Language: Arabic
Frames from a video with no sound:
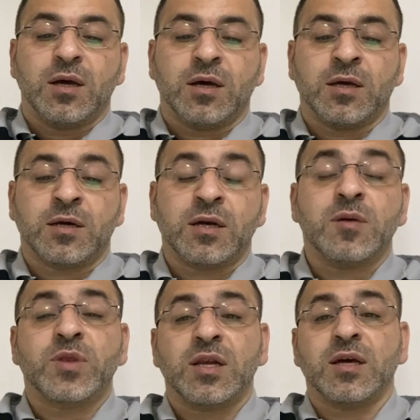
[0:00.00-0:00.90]
آه،
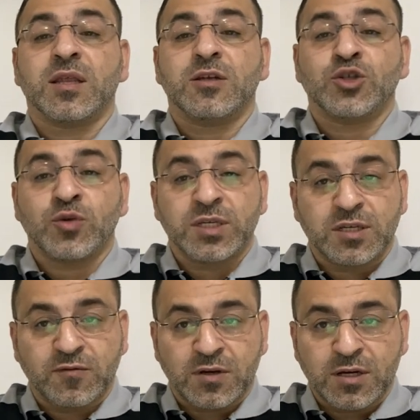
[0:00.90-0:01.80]
رقم ثلاث جواز
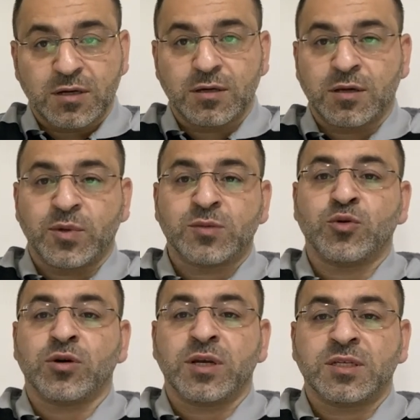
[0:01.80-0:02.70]
سفرك
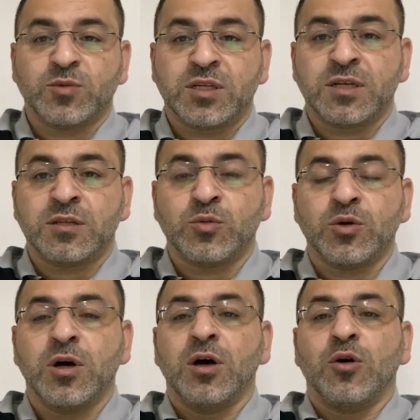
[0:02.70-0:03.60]
الباسبور لازم تقدمه
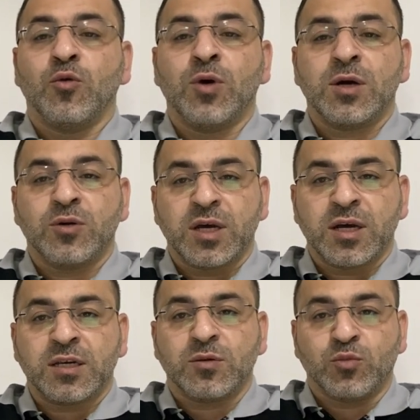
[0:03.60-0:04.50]
ولو
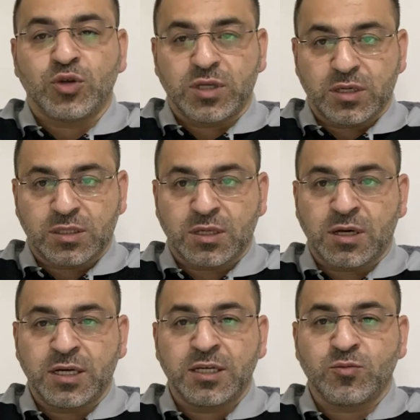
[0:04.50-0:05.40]
كان منتهي
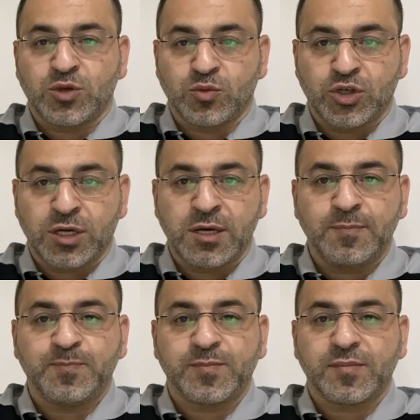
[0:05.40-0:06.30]
الصلاحية مش مشكلة
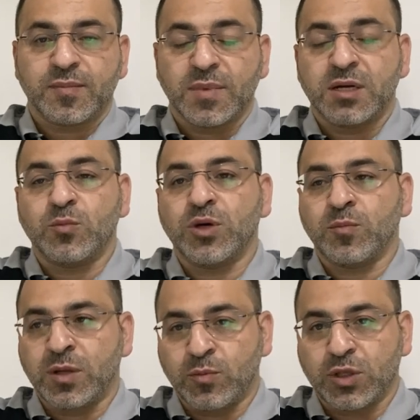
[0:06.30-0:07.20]

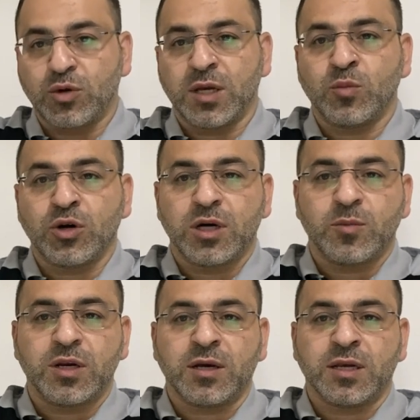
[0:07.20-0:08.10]
المهم لما تروح على
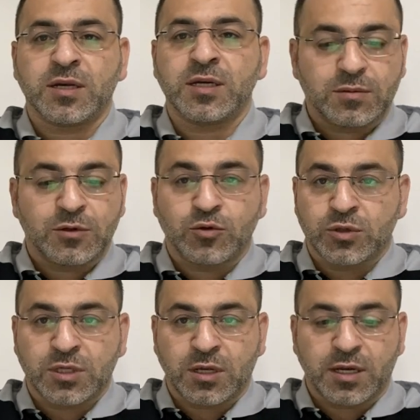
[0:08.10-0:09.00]
المقابلة على خير يكون
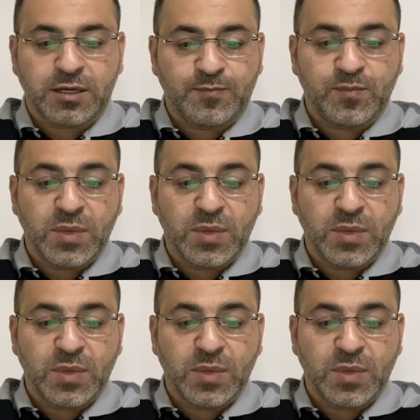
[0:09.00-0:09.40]
صالح